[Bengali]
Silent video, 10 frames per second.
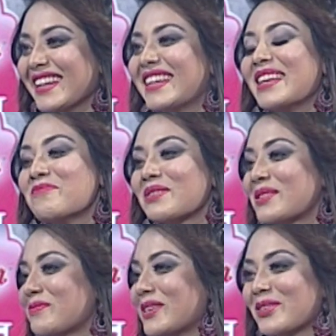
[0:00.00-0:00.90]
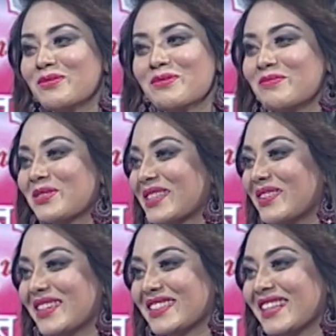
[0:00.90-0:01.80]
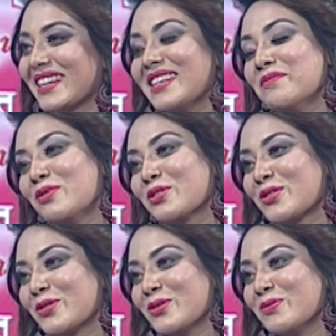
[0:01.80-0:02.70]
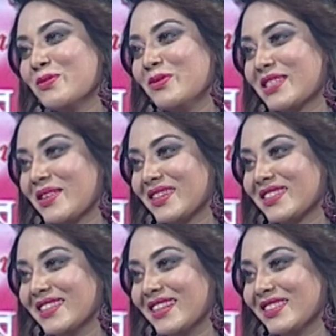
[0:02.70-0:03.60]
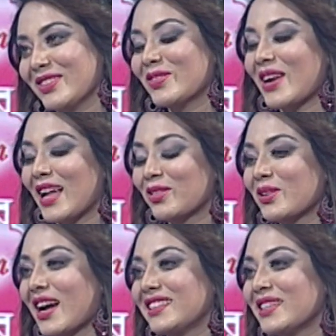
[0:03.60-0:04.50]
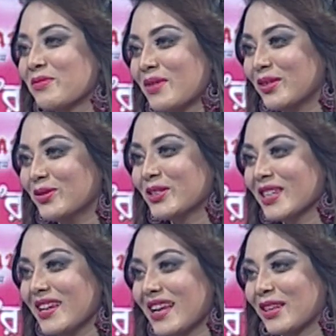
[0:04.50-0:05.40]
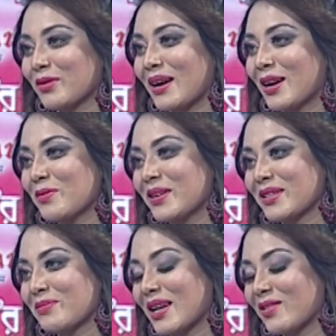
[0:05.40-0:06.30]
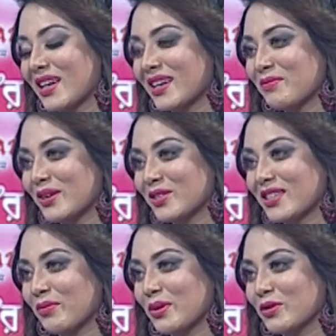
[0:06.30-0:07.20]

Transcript: কি উপস্থাপনা করব বুঝতে পারছি না কি প্রশ্ন করব বুঝতে পারছি না যখন এত কাছের মানুষ এত ভালোবাসা ভালো লাগার মানুষ সামনে